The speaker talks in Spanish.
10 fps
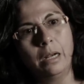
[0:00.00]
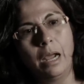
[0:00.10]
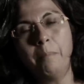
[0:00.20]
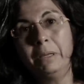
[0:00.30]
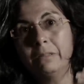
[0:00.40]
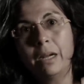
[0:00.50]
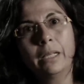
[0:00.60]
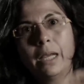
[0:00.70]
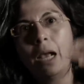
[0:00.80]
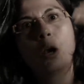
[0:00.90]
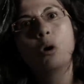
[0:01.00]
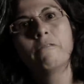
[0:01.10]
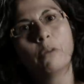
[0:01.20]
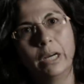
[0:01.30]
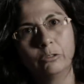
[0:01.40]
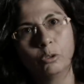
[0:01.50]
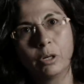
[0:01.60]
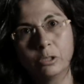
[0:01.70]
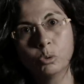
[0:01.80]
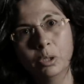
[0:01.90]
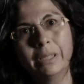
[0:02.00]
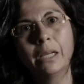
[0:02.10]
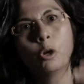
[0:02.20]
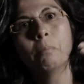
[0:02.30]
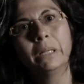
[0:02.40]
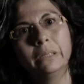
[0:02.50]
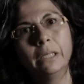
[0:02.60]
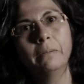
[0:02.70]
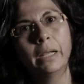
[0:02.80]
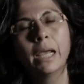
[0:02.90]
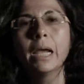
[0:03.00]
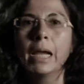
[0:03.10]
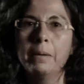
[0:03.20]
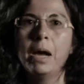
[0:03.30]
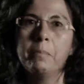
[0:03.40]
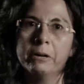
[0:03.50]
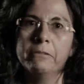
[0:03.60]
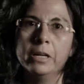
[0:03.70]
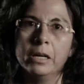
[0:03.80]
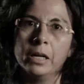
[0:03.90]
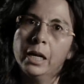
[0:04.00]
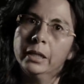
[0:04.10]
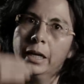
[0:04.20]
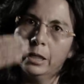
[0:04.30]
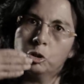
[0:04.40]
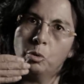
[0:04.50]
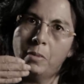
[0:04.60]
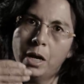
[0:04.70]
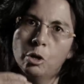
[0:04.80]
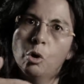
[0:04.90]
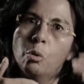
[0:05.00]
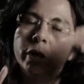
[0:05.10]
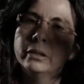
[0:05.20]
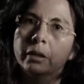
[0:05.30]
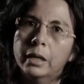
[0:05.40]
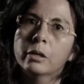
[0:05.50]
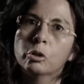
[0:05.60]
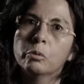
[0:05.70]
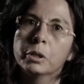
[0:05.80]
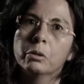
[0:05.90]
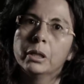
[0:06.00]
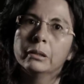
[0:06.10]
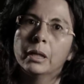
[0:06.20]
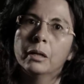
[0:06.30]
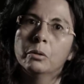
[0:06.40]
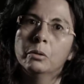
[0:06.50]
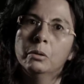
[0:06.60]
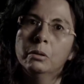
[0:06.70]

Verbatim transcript: a pesar de que hagas los esfuerzos, resulte incompatible, ¿qué vas a preferir? ¿El derecho humano o el interés económico del Estado?